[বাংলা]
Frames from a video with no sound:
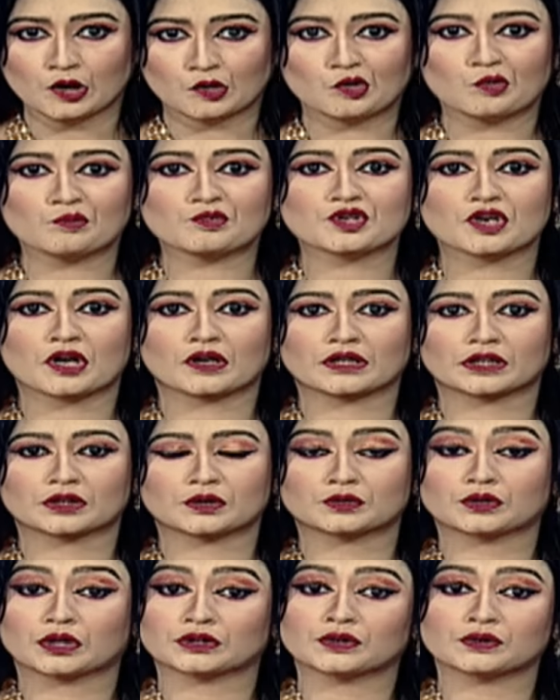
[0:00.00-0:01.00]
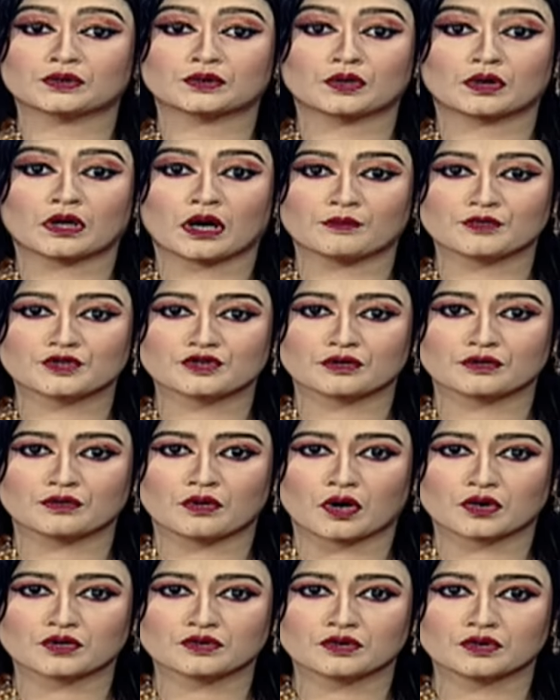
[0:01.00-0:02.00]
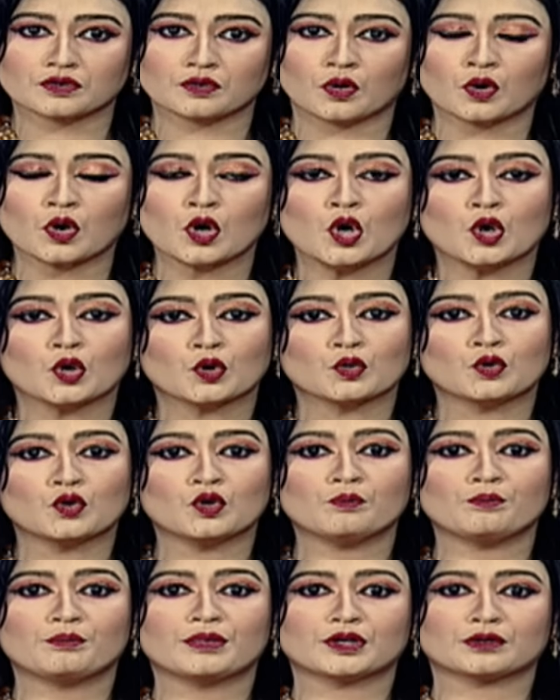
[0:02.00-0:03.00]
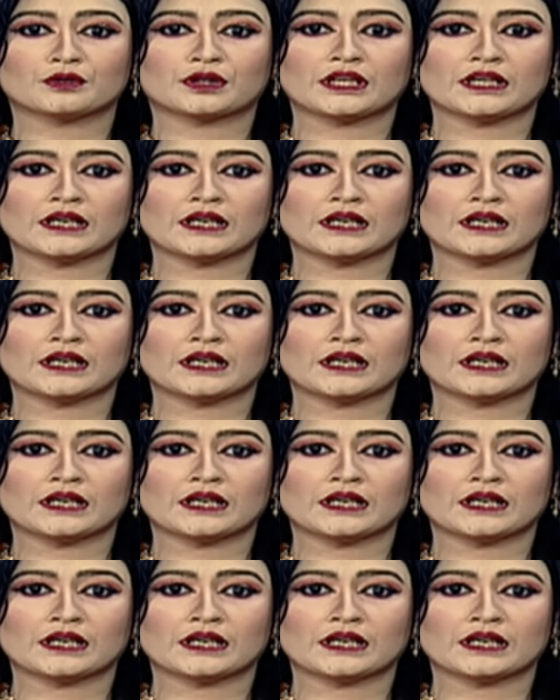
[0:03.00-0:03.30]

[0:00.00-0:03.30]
গুম সংক্রান্ত তদন্ত কমিশন গঠন ও গুম বিরোধী